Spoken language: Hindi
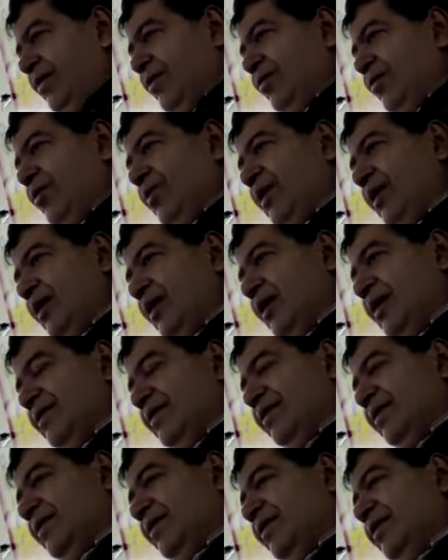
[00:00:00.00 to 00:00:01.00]
वो लगा
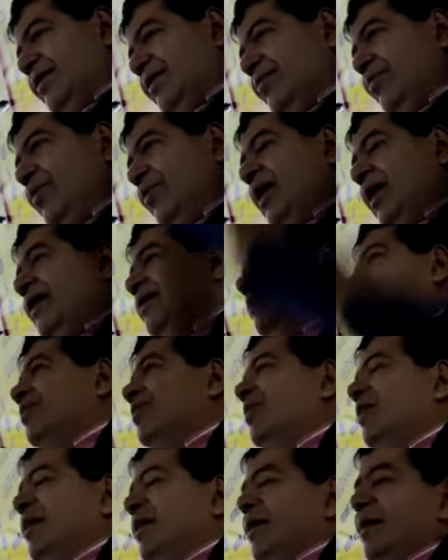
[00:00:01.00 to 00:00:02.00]
सकते हैं पुराने
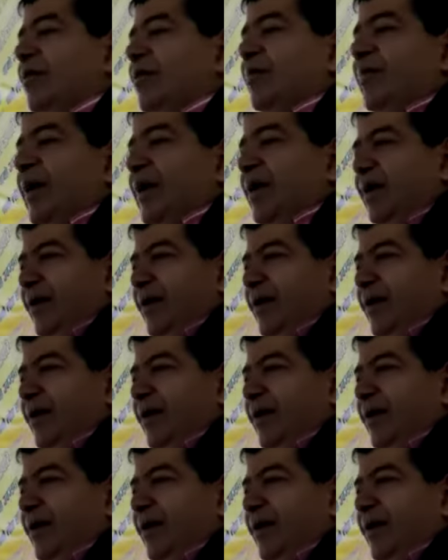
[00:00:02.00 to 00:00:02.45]
लोग कंटोपा